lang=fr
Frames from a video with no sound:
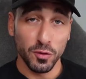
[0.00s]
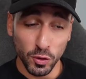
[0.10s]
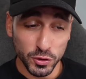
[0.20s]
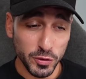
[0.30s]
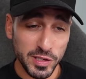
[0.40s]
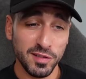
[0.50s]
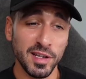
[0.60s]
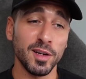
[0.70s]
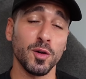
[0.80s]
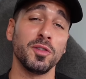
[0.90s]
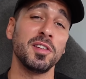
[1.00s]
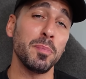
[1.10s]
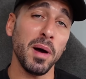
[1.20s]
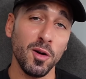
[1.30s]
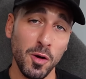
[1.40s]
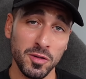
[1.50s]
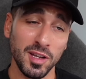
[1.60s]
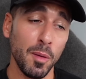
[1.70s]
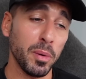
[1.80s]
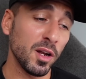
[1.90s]
Donc je disais que si par
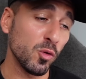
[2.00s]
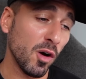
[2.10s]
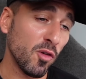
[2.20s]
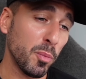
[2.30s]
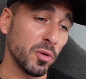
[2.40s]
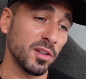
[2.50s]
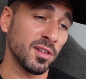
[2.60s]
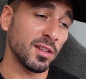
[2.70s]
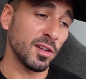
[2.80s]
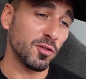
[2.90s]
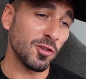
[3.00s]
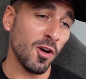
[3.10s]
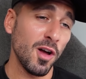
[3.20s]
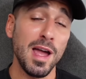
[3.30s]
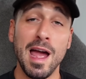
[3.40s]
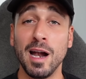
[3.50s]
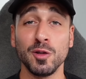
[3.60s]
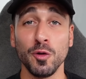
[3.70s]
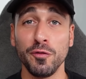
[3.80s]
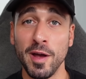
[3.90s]
contre, après lui avoir posé cette question, elle
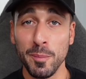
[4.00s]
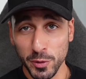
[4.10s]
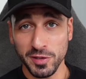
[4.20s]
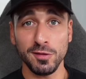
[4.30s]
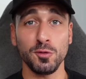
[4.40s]
te fait un petit